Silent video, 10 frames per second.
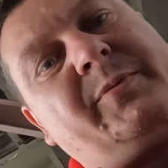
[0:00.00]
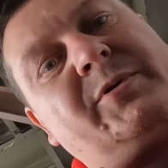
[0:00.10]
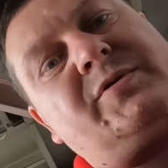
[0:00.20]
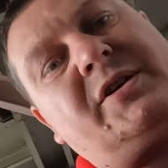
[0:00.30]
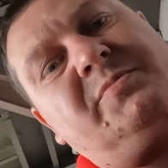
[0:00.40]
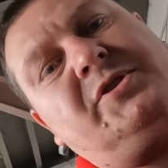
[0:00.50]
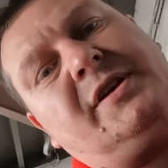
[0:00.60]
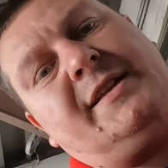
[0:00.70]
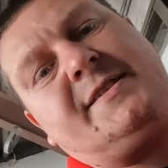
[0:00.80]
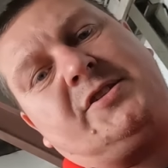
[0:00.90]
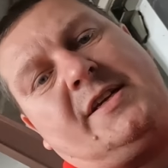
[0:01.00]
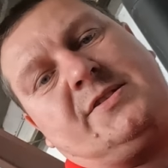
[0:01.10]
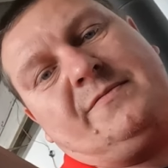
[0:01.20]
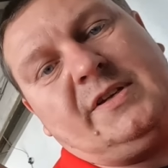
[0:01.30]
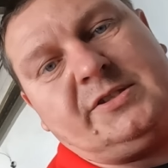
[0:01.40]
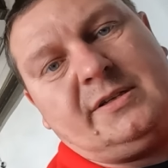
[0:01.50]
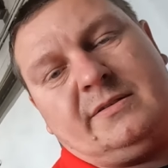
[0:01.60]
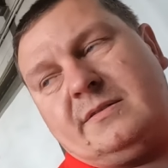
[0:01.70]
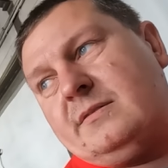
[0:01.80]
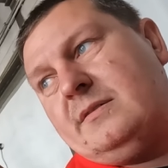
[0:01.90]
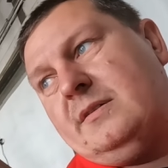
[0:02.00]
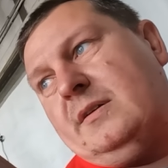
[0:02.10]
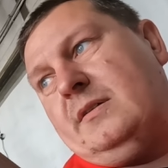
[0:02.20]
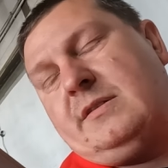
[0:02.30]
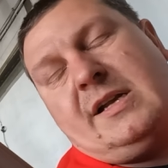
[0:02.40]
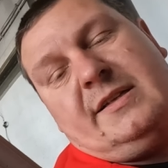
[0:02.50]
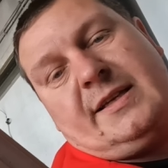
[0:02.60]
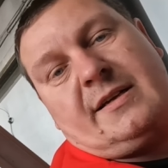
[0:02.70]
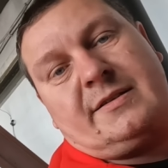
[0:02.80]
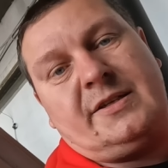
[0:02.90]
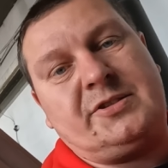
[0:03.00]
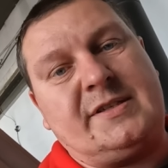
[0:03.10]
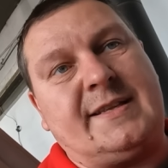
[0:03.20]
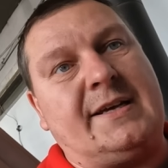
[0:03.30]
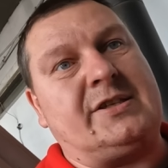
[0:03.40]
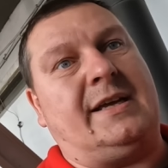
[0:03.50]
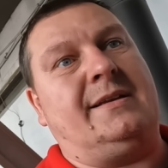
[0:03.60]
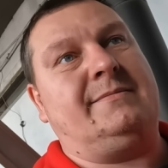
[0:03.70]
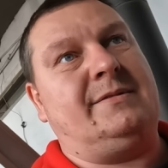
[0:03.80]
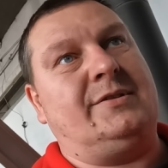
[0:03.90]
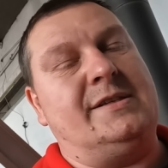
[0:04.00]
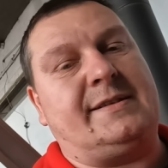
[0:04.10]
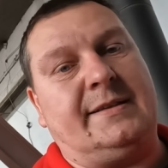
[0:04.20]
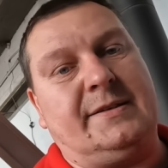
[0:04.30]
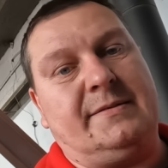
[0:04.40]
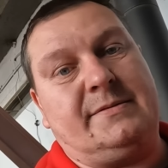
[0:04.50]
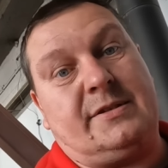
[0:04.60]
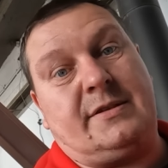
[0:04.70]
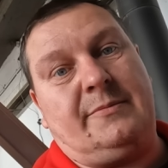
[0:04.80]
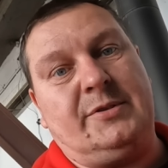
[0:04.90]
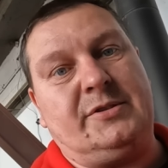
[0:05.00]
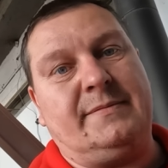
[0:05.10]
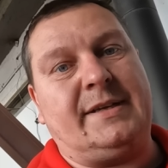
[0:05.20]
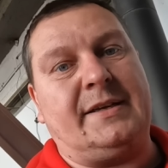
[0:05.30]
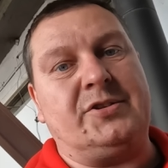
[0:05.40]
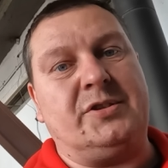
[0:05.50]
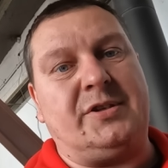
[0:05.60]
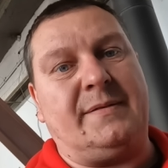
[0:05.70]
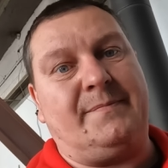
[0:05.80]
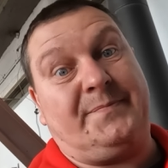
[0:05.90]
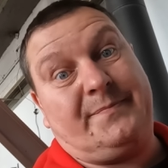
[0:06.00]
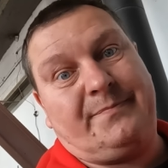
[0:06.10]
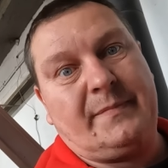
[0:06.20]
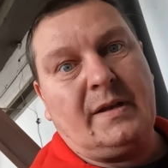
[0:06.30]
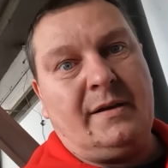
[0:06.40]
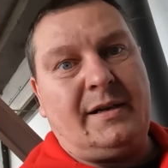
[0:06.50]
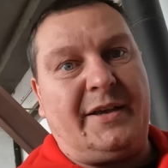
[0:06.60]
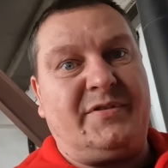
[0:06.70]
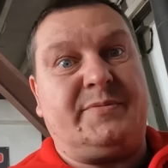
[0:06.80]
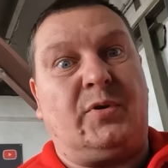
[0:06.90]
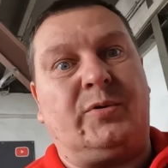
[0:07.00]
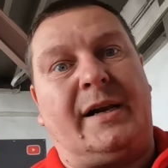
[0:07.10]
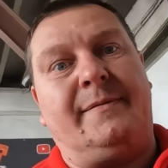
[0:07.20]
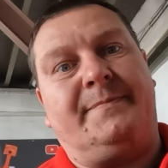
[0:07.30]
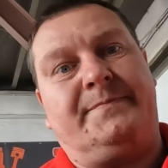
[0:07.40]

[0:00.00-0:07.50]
to po prostu aż mi się ręce trzęsą, wiecie? No ale tak też się zdarza, no niestety. Co zrobić? Takie życie. Life is brutal.